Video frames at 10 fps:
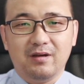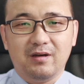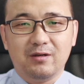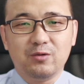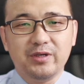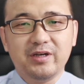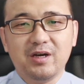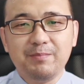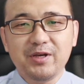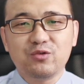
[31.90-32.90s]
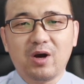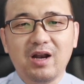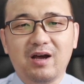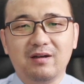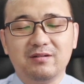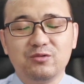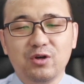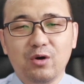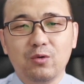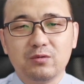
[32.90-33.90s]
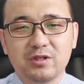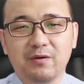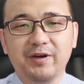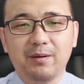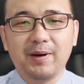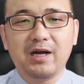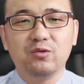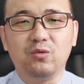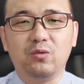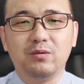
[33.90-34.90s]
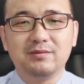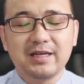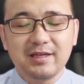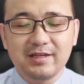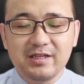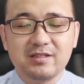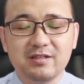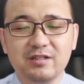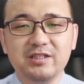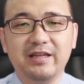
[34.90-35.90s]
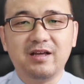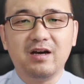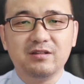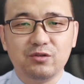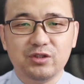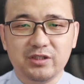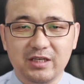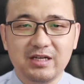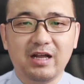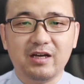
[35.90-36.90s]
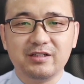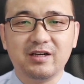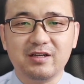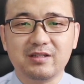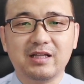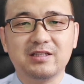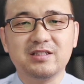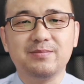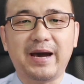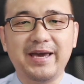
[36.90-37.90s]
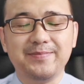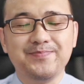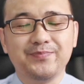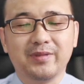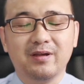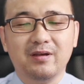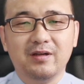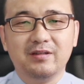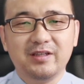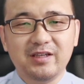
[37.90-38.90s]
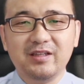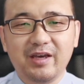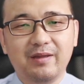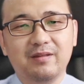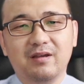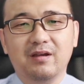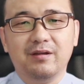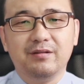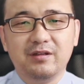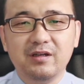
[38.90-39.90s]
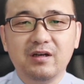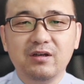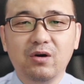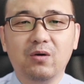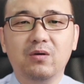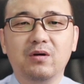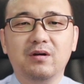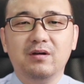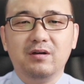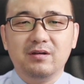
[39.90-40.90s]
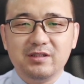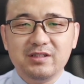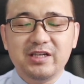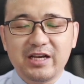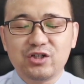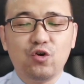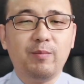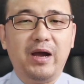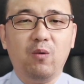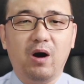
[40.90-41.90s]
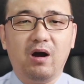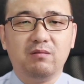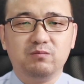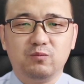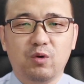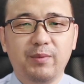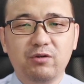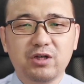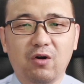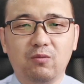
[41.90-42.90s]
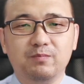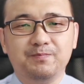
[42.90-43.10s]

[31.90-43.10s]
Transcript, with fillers: 说一个人被抓了，最后成为了叛徒。他在临死之前呢，就写下了这个他的自白。第一天，敌人用金钱收买我，我没有招；